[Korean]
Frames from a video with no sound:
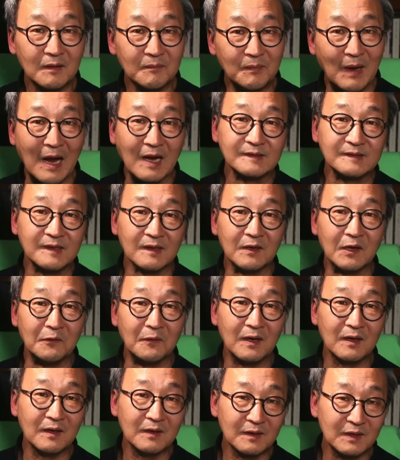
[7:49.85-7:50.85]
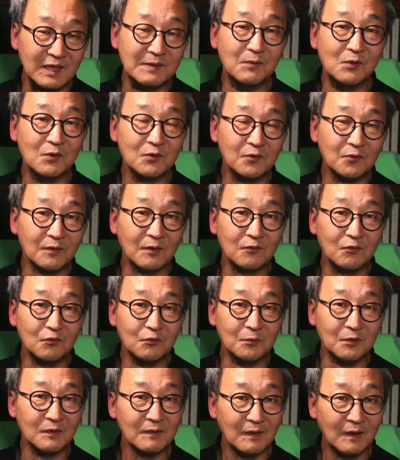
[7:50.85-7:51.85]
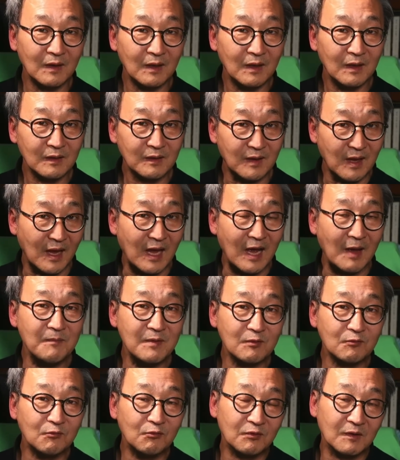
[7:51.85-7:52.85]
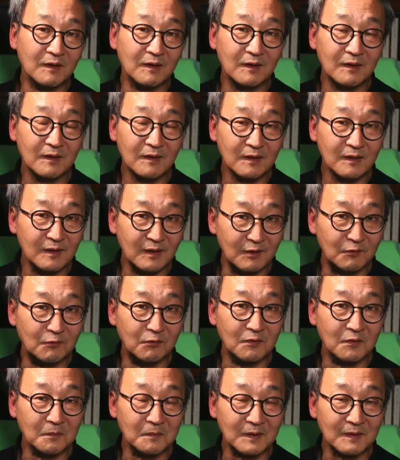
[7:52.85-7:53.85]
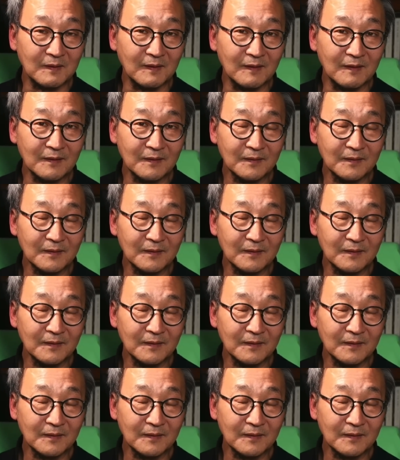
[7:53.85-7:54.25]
박재가와 김옥균의 꿈은 대한민국이 이룬 겁니다.